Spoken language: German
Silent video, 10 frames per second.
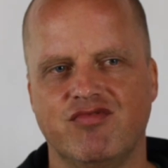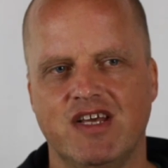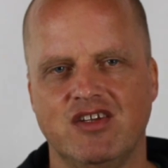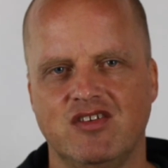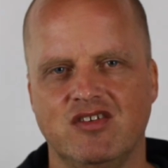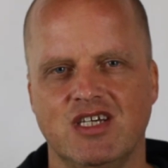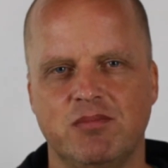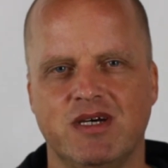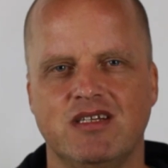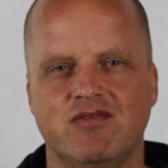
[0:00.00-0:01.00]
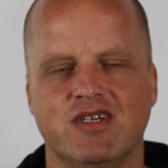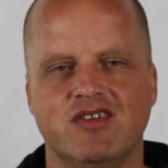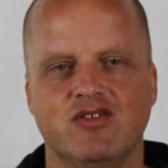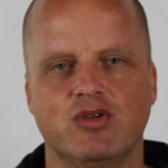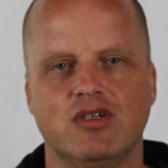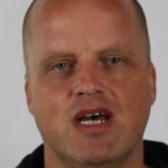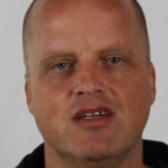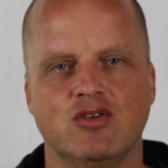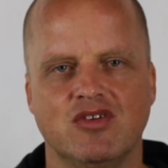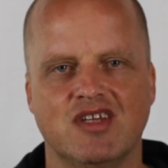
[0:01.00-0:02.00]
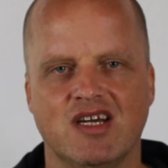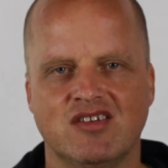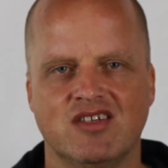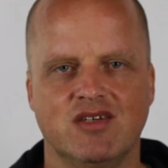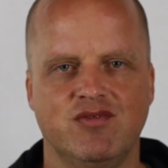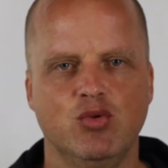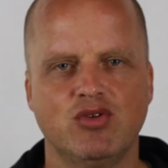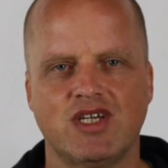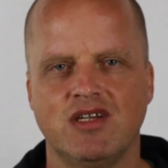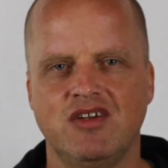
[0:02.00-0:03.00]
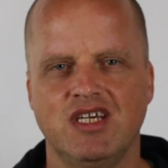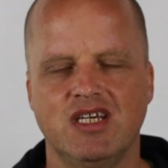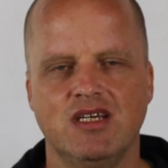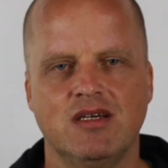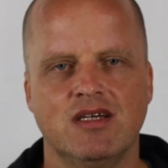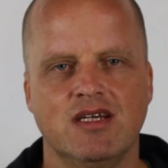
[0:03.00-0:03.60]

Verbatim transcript: vielleicht diskret behandelt werden soll, an kontakt.figurtrainer.de.